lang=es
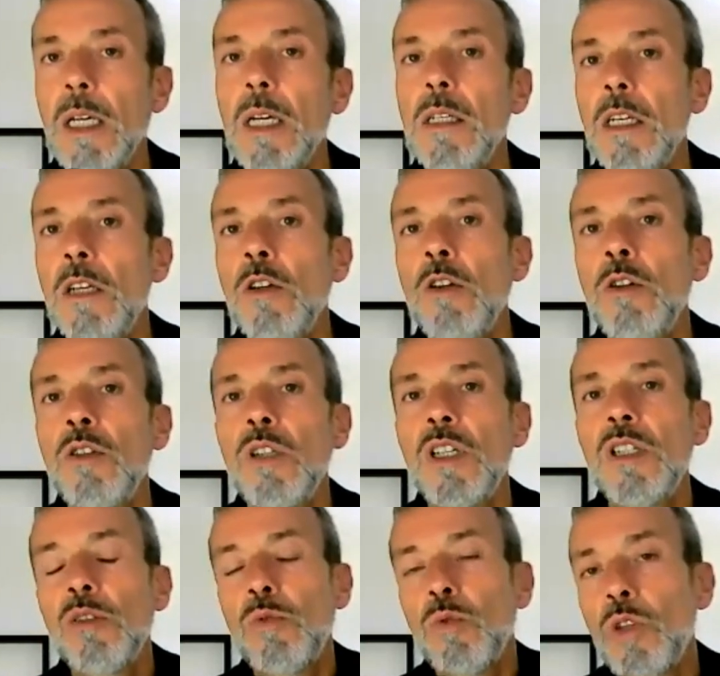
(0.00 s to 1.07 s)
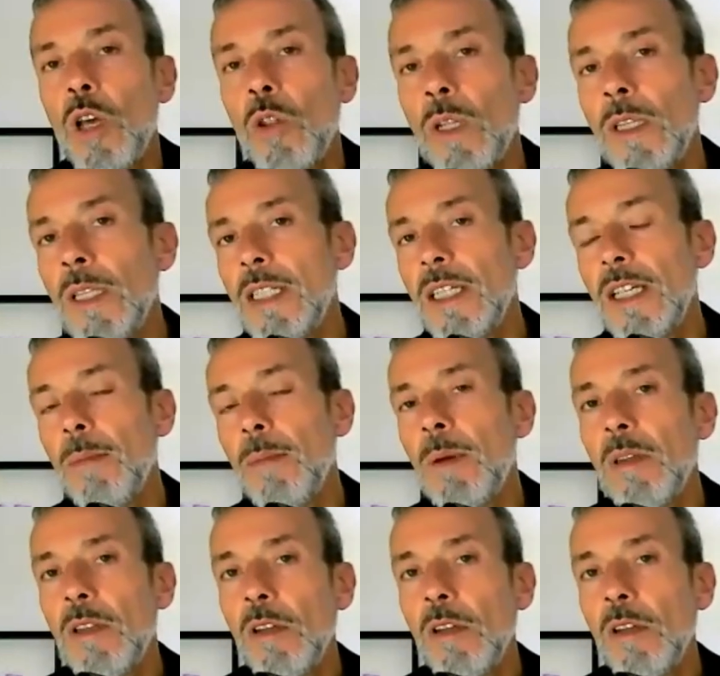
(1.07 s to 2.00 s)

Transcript: Si no nos has escuchado antes y es la primera